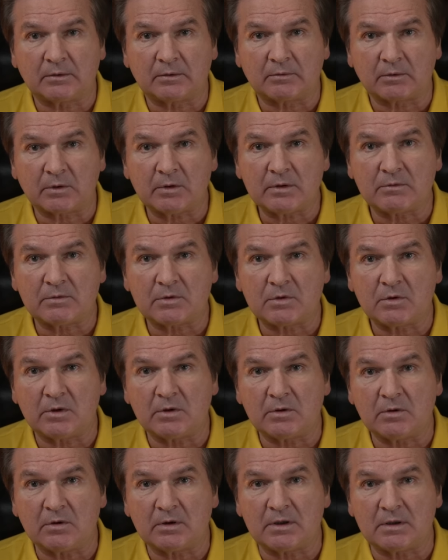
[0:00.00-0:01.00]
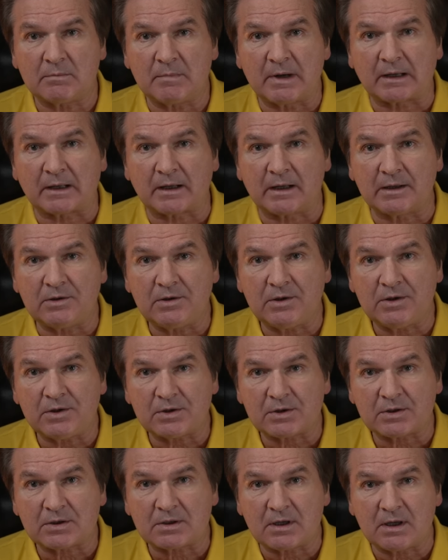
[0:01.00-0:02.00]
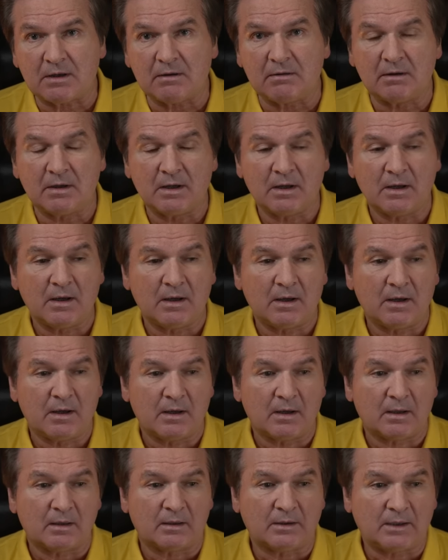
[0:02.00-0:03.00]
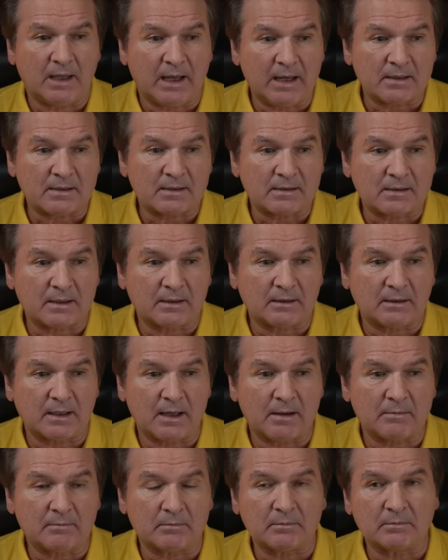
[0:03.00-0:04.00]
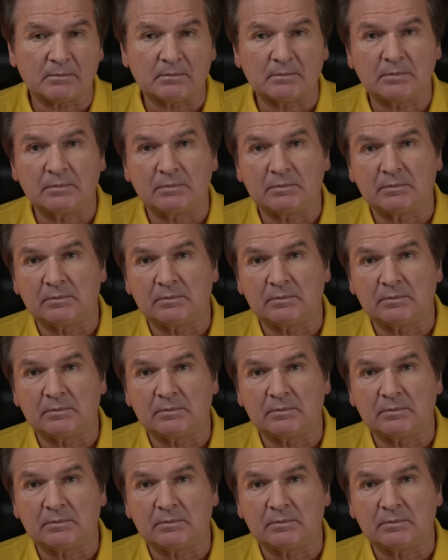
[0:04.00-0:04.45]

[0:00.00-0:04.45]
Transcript: Вроде все идет демократически, тесты там,